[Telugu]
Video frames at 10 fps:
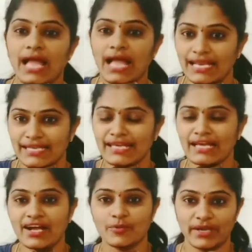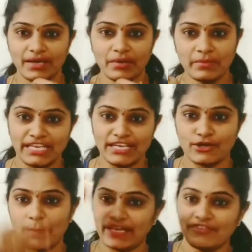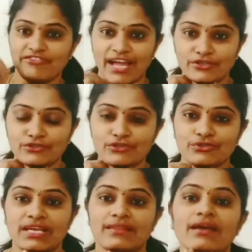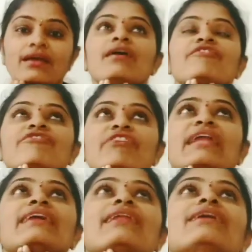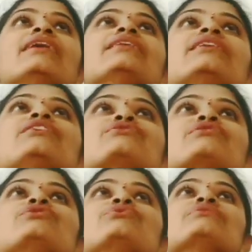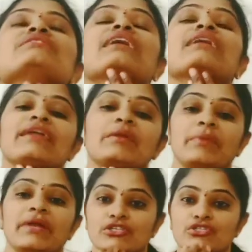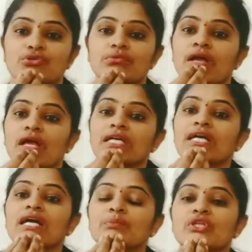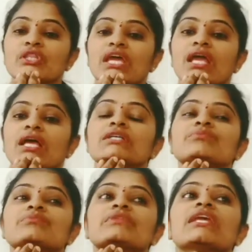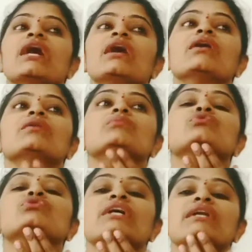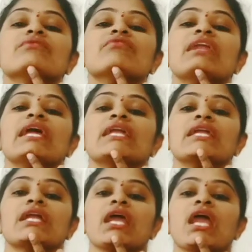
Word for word: అలానే కాకపోయినా మన ఇంట్లో పైన ఫ్యాన్ ఉంటుంది కదా ఫ్యాన్ ఇలా కంటిన్యూస్ గా చూసుకున్నట్లయినా పెట్టొచ్చు కాకపోతే ఇలా మూవ్ చేయడం వల్ల ఏంటంటే